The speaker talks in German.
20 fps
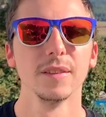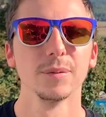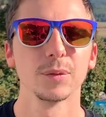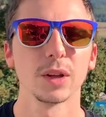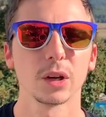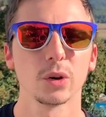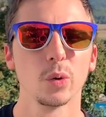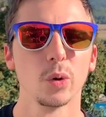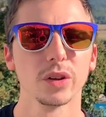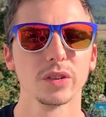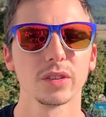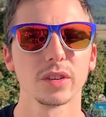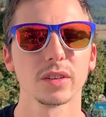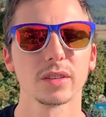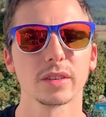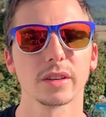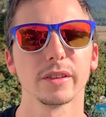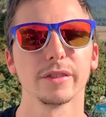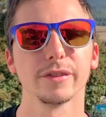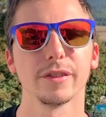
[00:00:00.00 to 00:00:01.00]
der Kurs
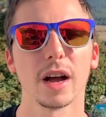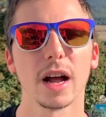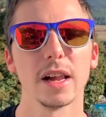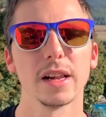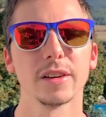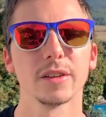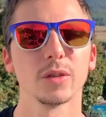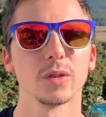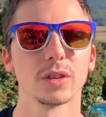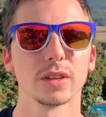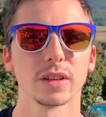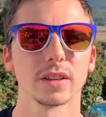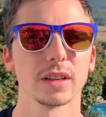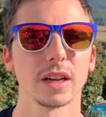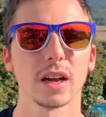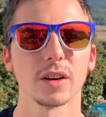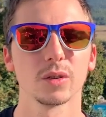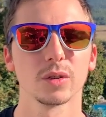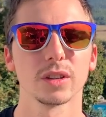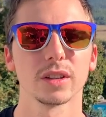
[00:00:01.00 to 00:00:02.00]
ist gefallen und äh,
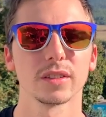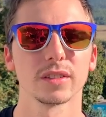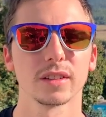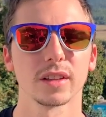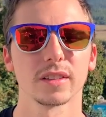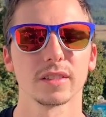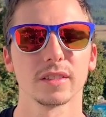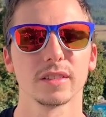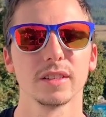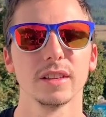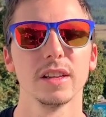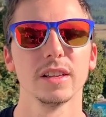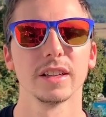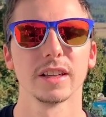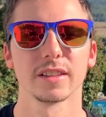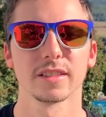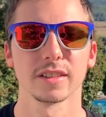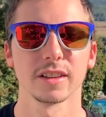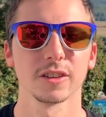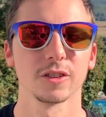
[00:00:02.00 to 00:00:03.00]
dadurch ist das Ziel
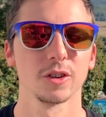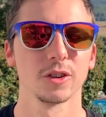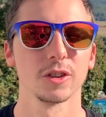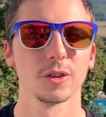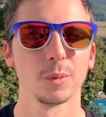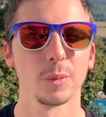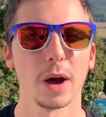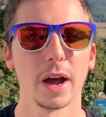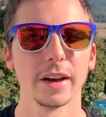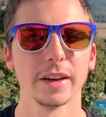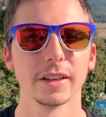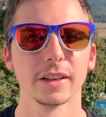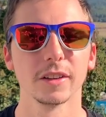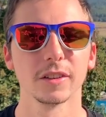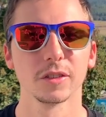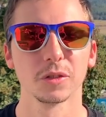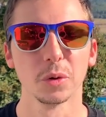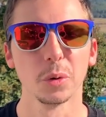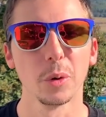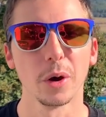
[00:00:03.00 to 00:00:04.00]
jetzt natürlich um
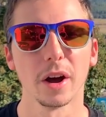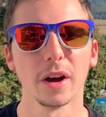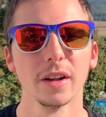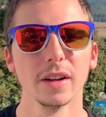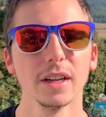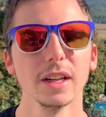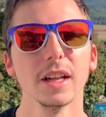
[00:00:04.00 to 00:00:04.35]
einiges höher